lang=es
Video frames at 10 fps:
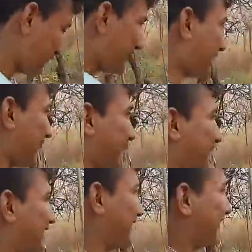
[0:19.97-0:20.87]
Sí,
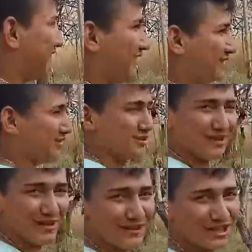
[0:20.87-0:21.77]
ahí lo
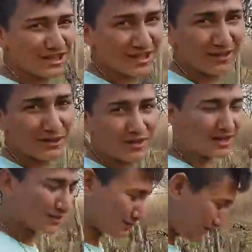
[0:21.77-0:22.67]
estoy chequeando un rato,